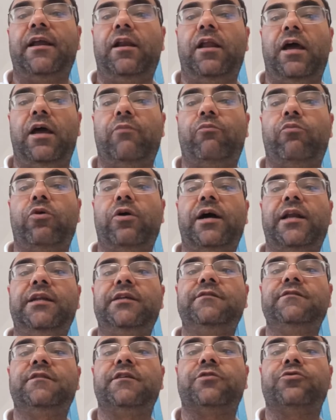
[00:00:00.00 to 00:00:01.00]
all'epoca
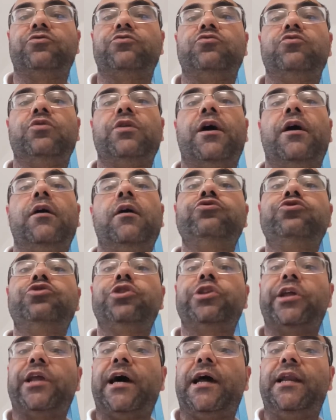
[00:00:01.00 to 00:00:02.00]
all'interno di una più
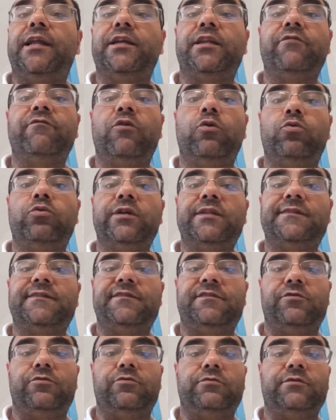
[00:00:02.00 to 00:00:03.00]
generale
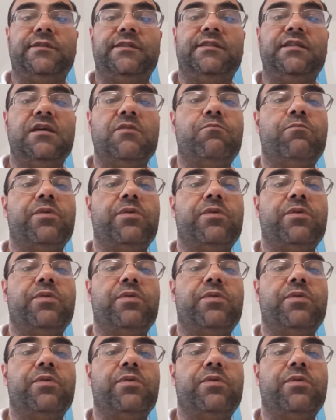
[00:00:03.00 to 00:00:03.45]
rivalutazione dei